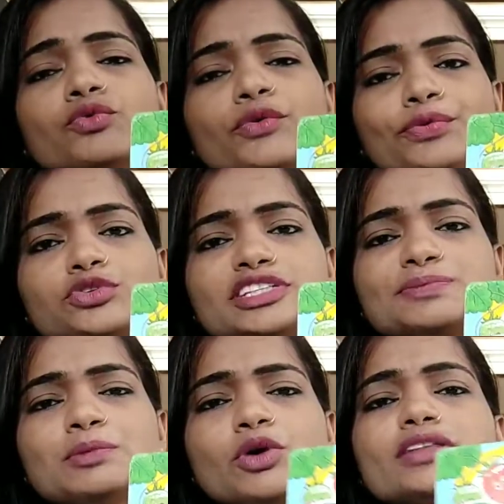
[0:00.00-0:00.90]
वो फ्रूट्स
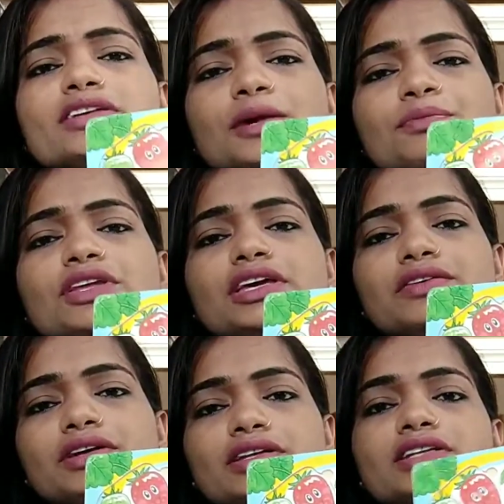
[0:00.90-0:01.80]
इसने बहुत कम
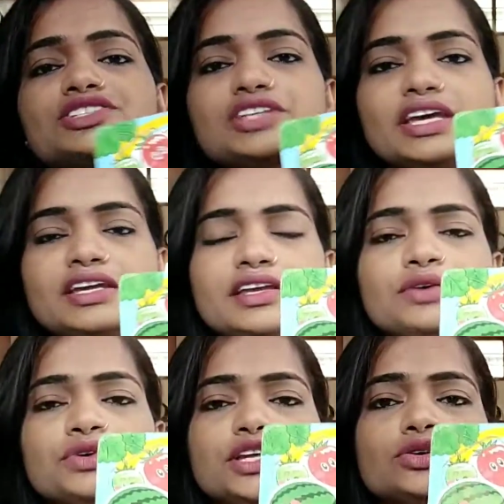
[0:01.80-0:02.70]
दिए हुए थे
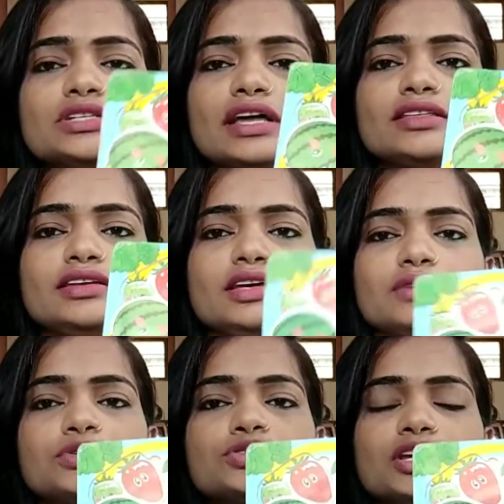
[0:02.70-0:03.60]
चेरी उरी तो जानती
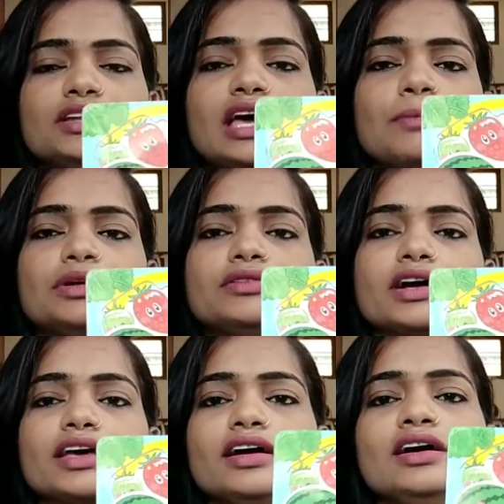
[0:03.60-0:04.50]
है वो चेरी एप्पल
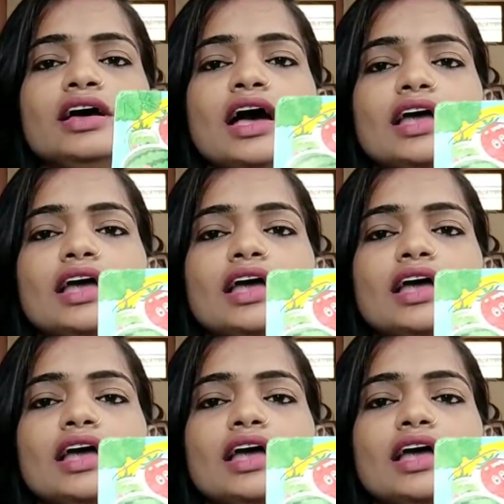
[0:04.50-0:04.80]
वगैरह